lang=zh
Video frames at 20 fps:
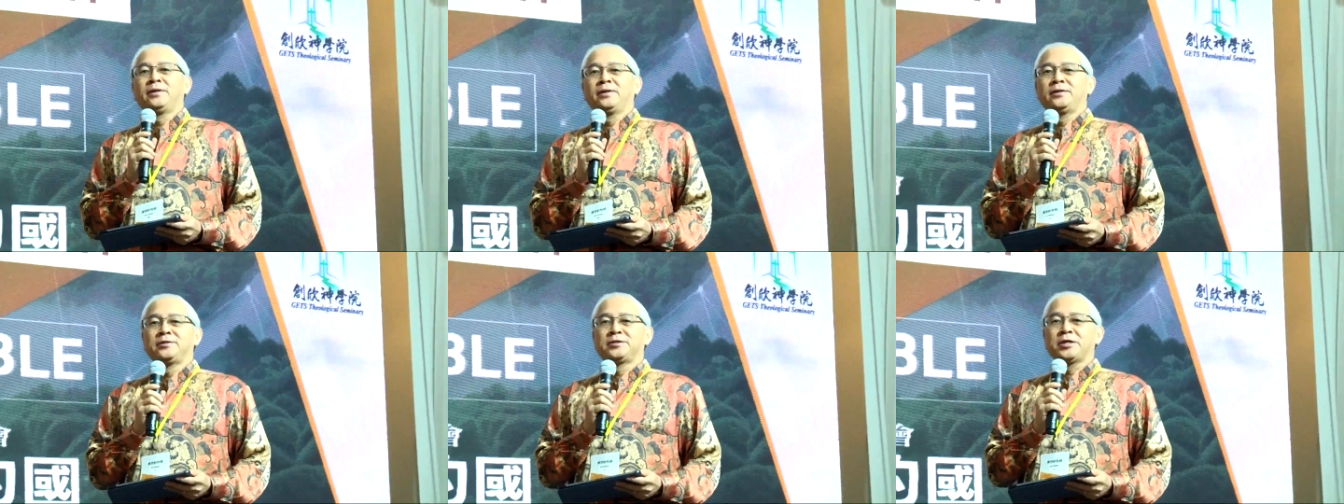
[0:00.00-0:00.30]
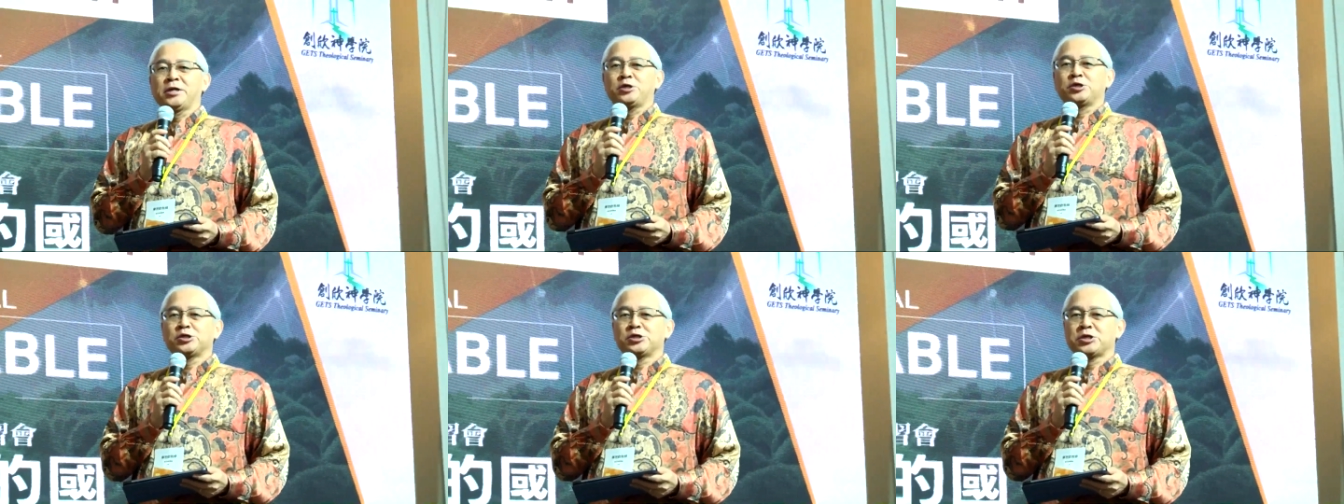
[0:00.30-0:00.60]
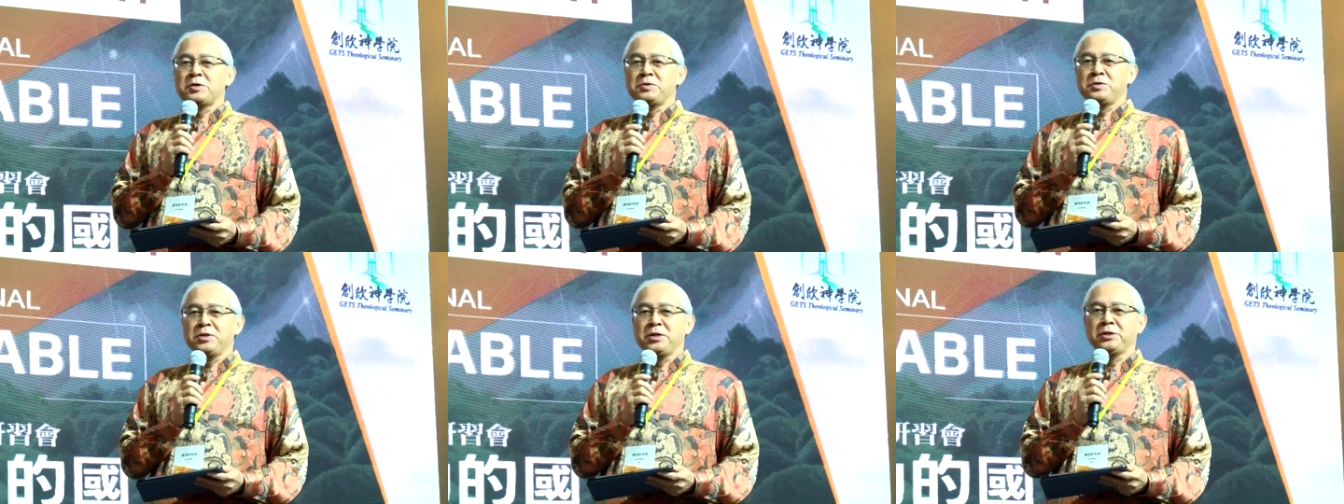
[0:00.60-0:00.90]
在
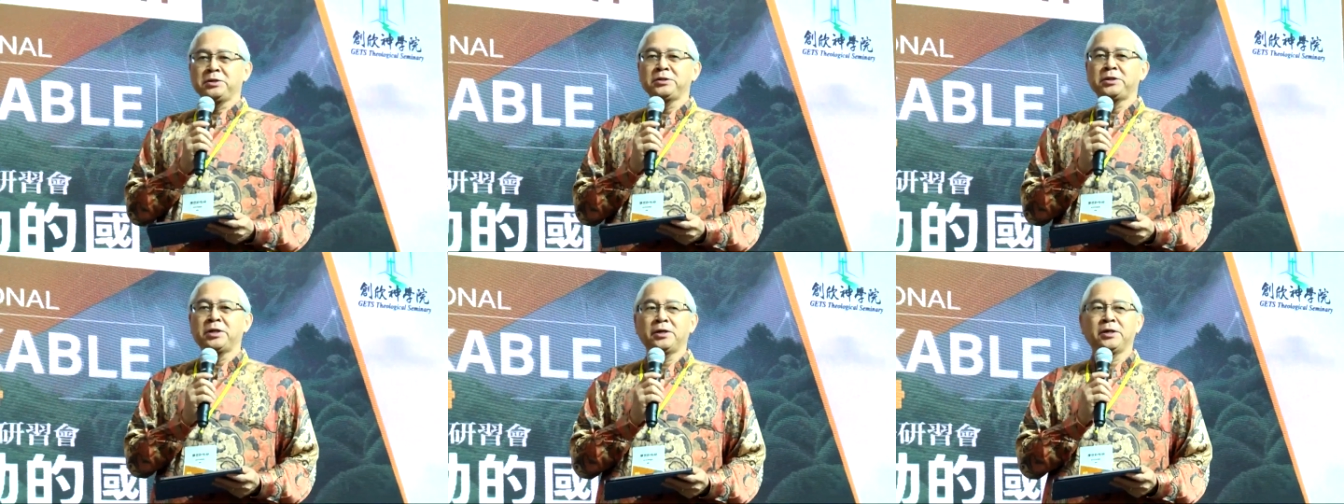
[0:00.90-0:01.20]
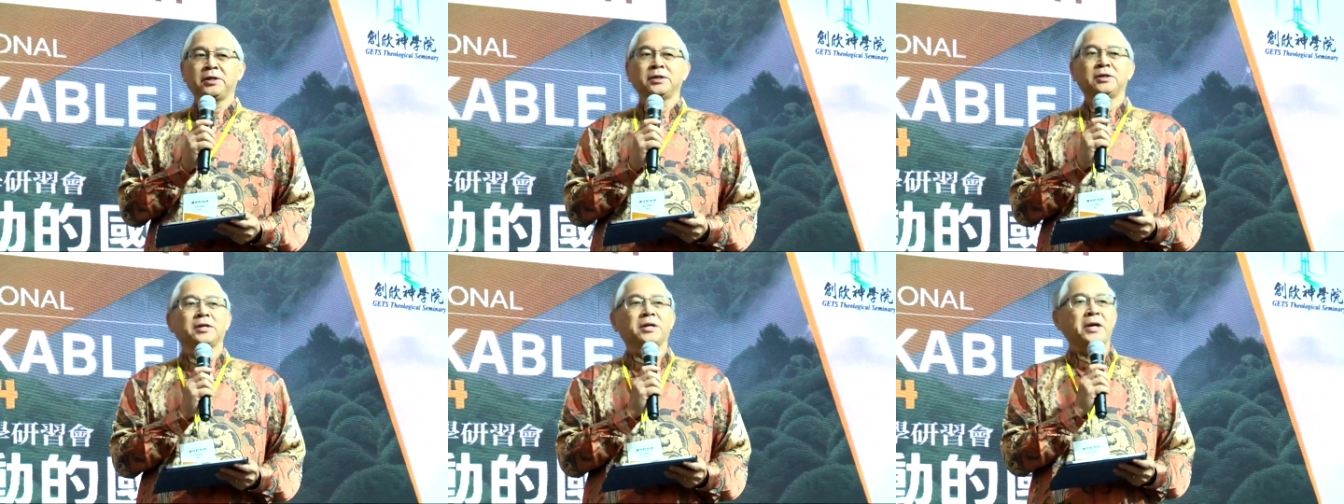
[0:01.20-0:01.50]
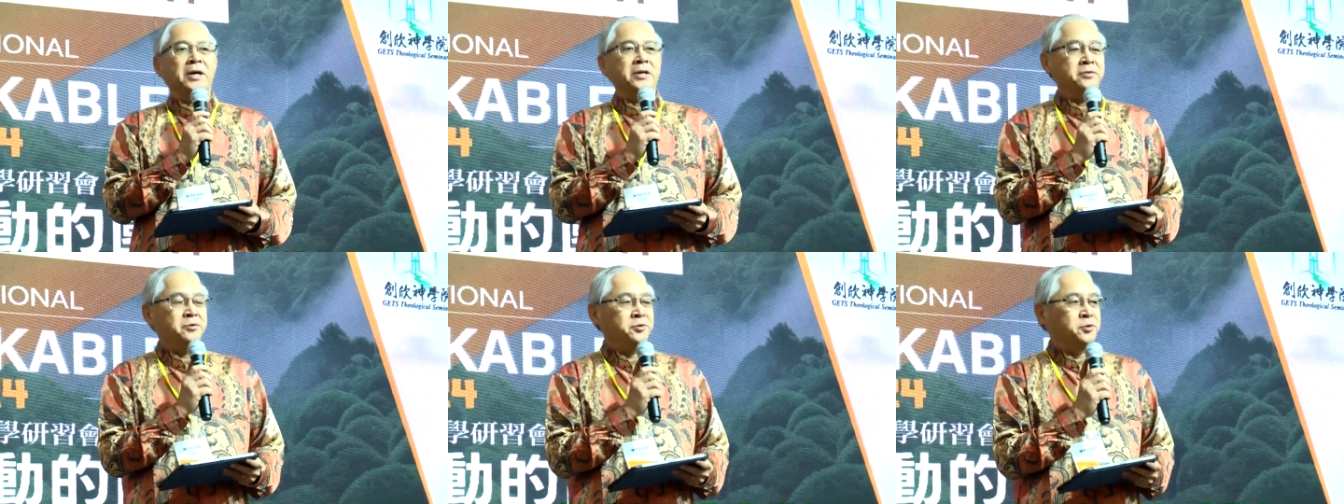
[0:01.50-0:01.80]
圣灵的感
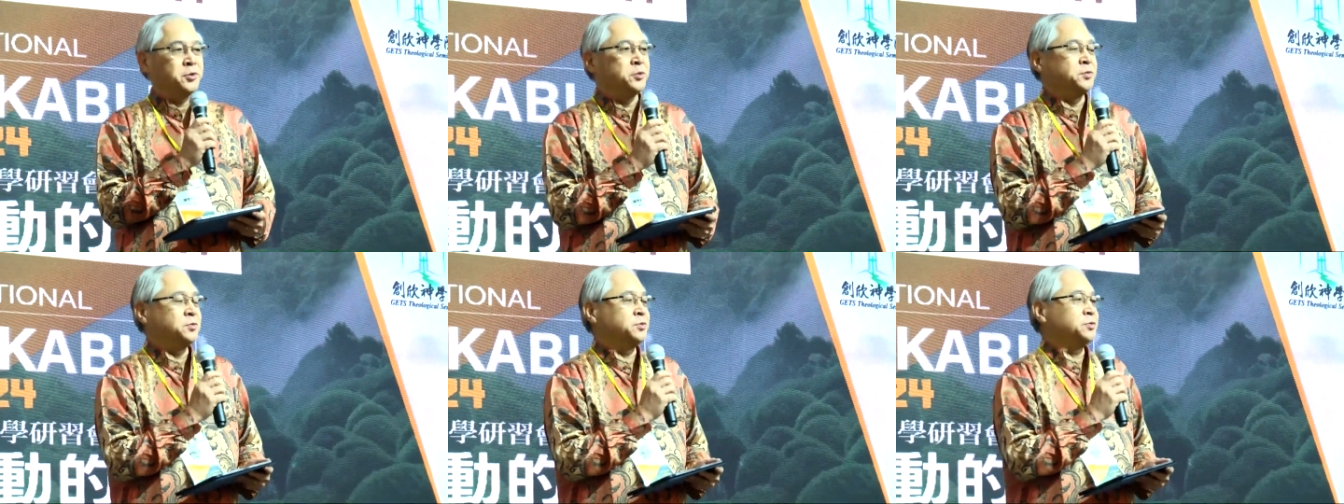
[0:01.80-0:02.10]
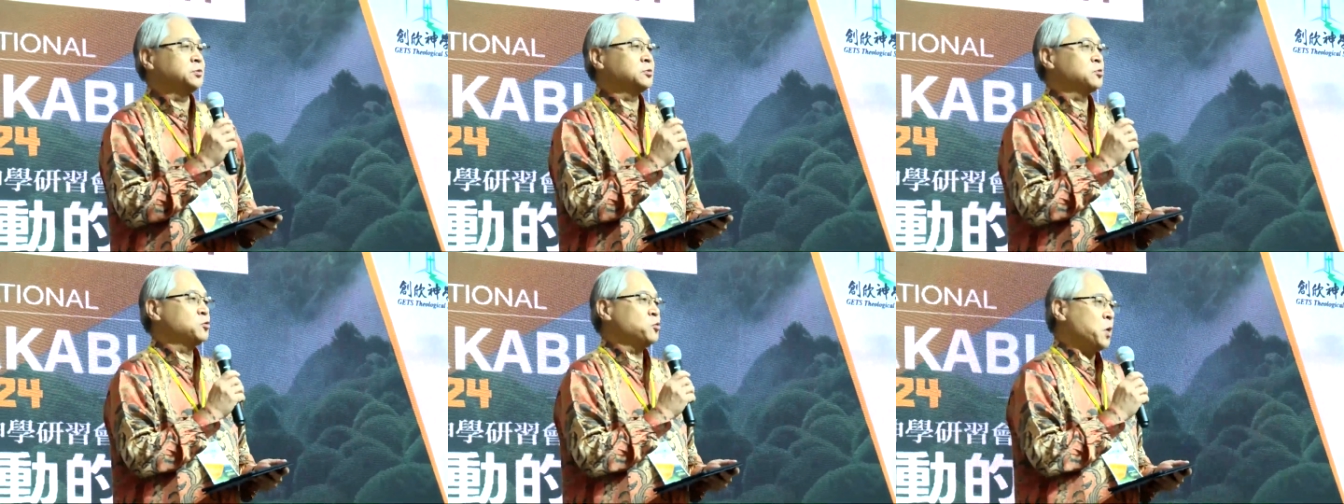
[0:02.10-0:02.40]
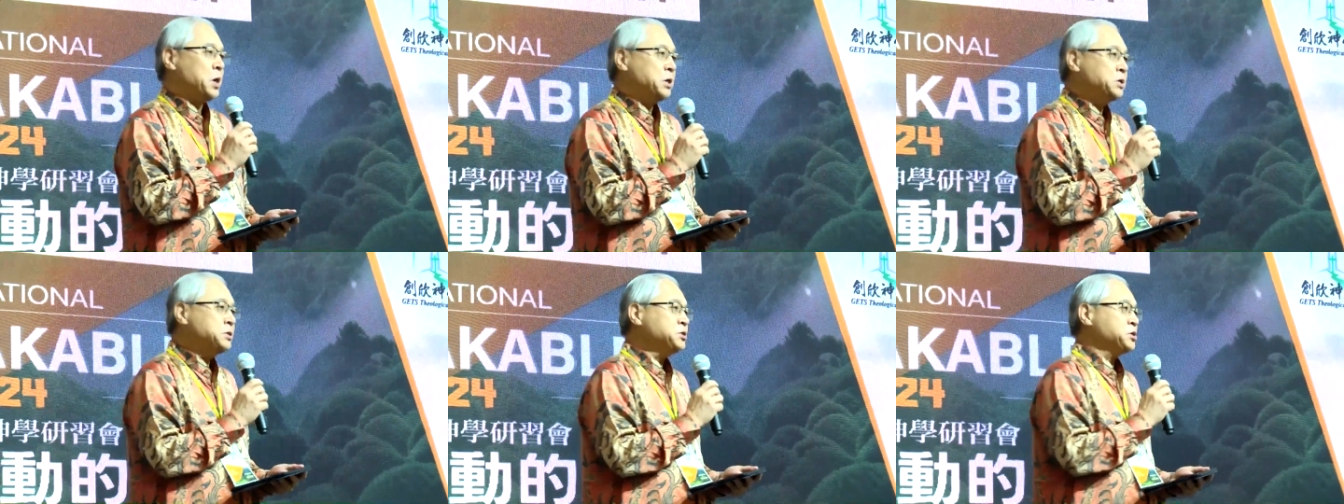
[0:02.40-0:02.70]
动、
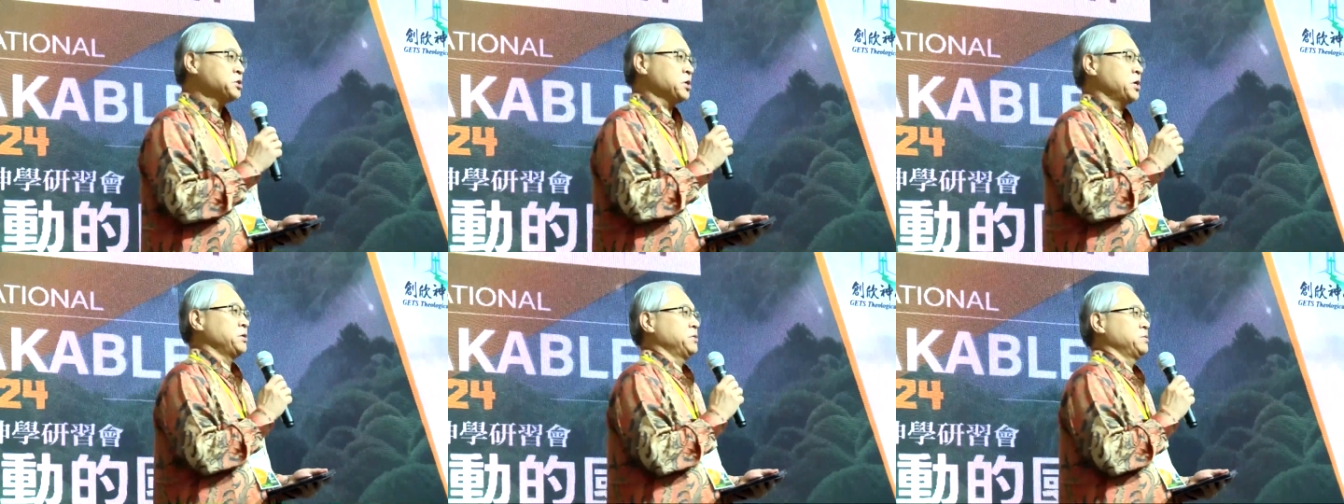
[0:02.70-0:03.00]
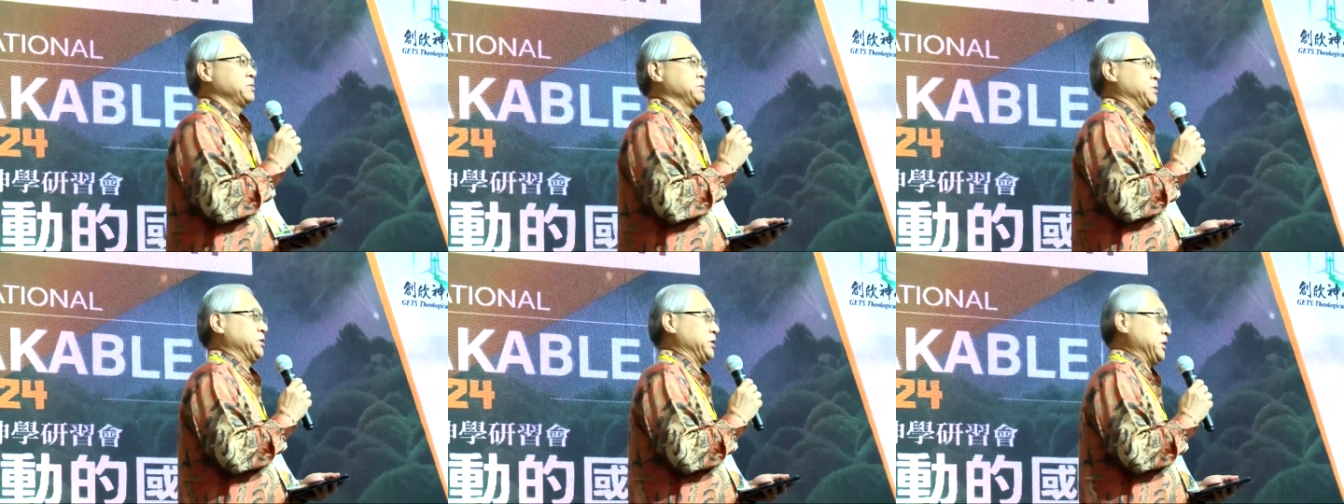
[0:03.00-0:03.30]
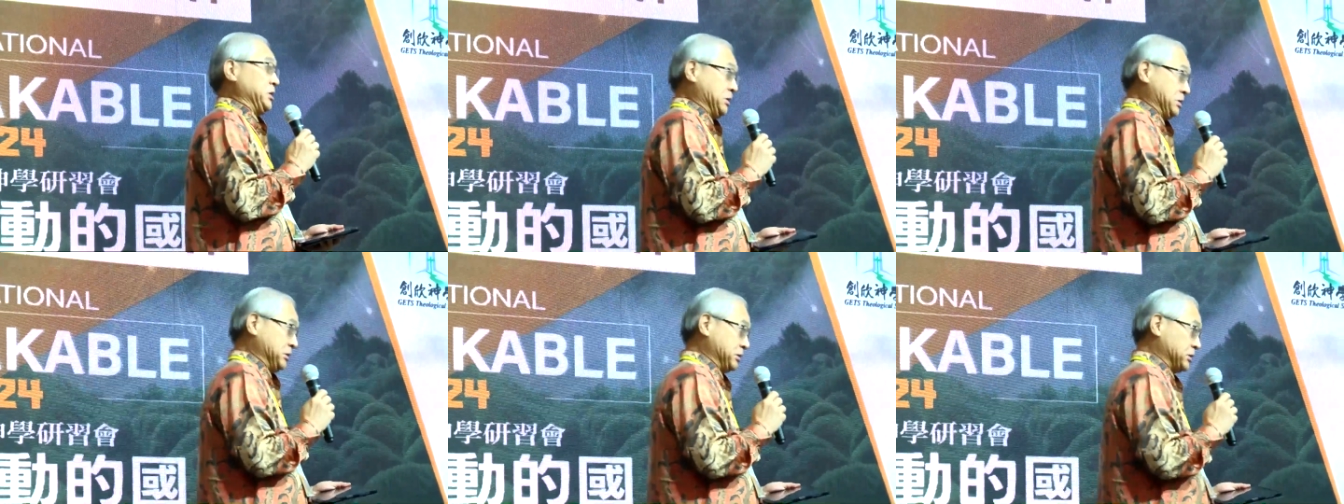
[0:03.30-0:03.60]
光照、
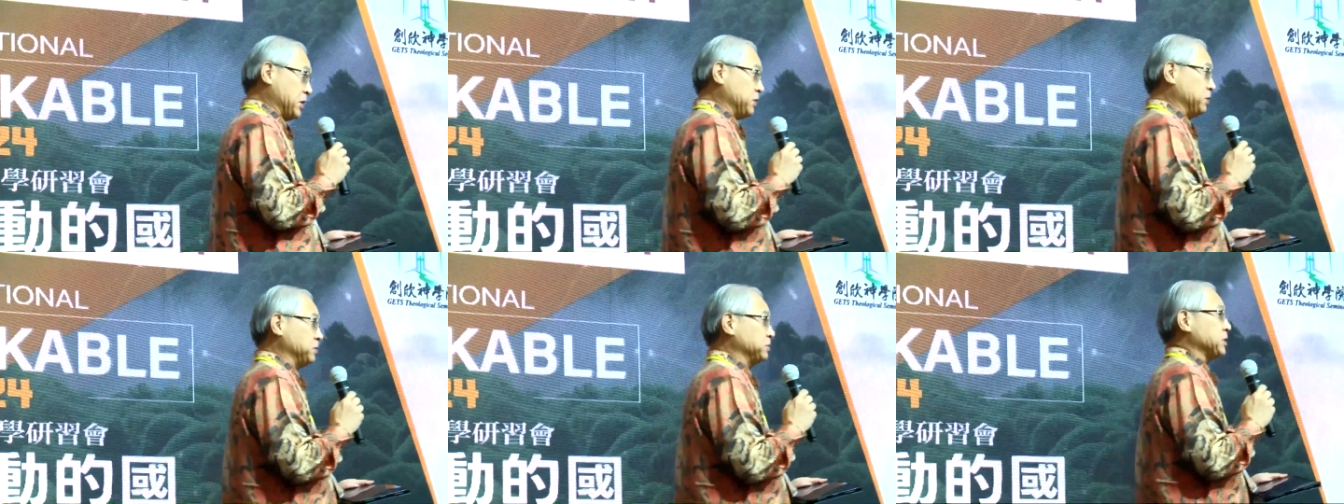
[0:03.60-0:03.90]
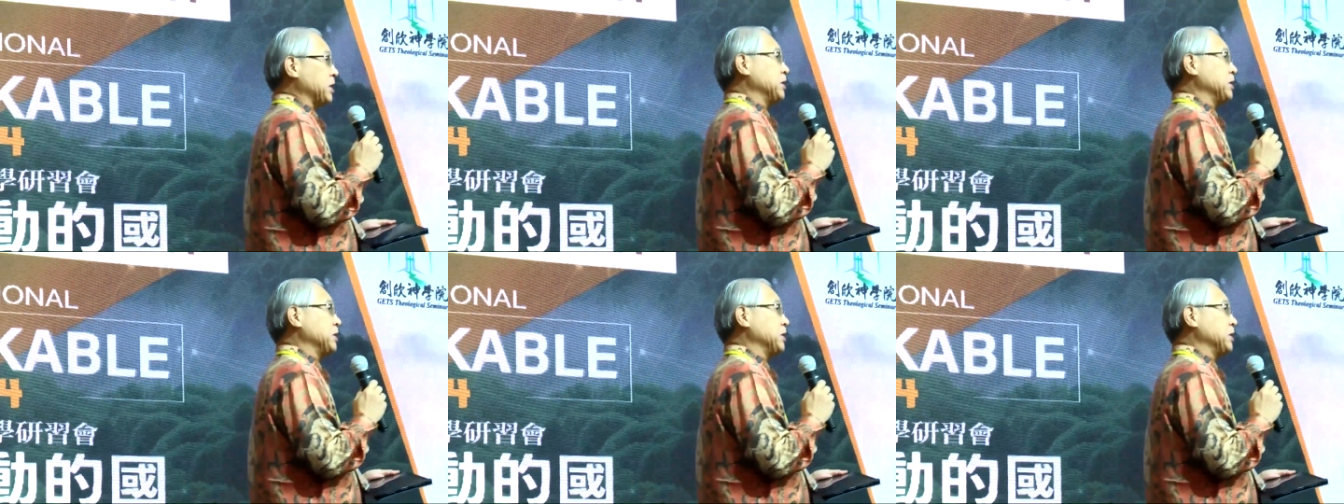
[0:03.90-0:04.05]
引导当